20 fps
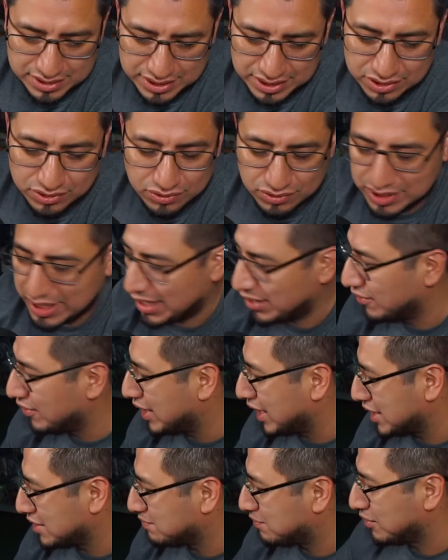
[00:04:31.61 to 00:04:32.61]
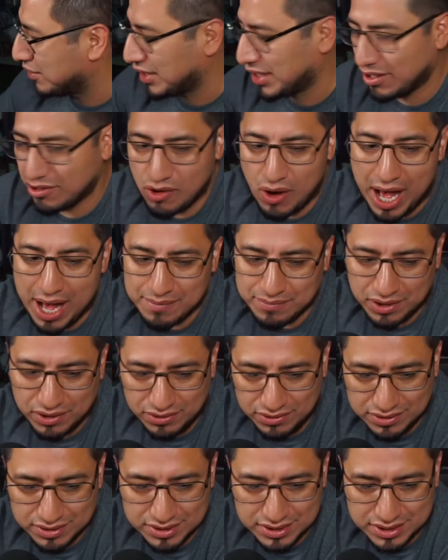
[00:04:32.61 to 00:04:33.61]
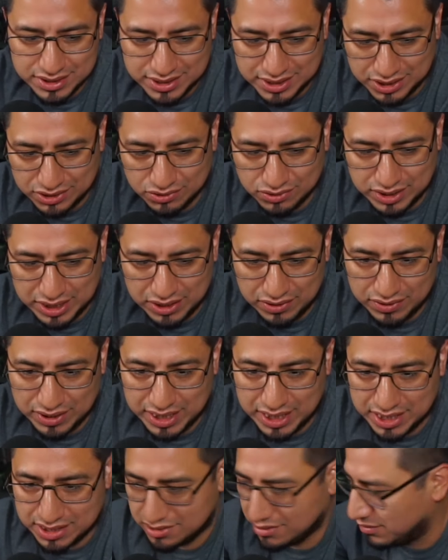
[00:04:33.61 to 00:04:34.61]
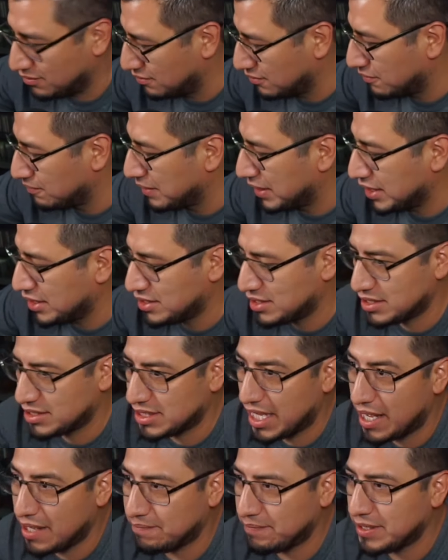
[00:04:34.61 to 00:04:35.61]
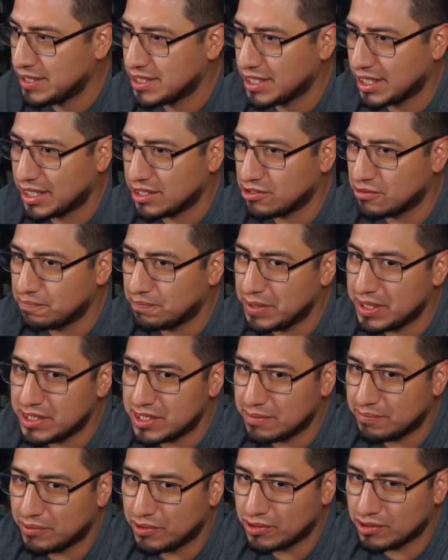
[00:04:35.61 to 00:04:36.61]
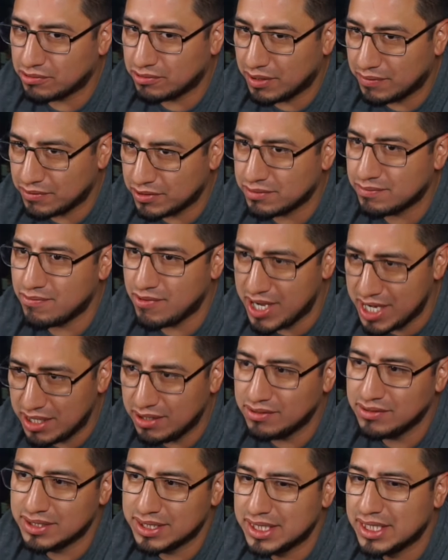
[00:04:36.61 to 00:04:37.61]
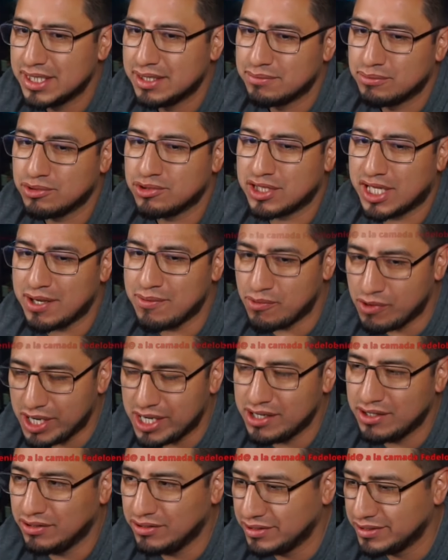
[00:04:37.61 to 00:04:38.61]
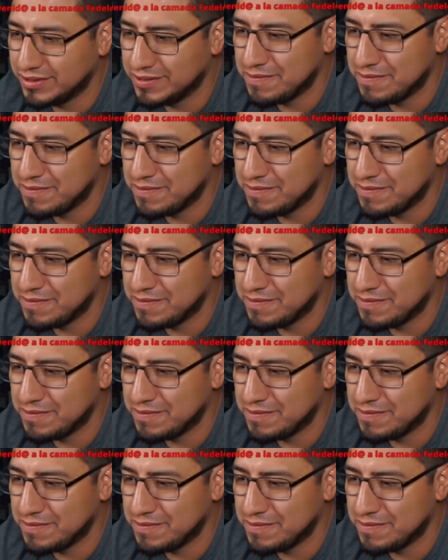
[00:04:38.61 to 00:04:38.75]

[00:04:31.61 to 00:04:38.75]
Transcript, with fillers: Si tú te enojas porque no hablo, si tú te enojas o me dices, ah, pinche gachón, pinche pocos huevos, bueno, pues qué bueno.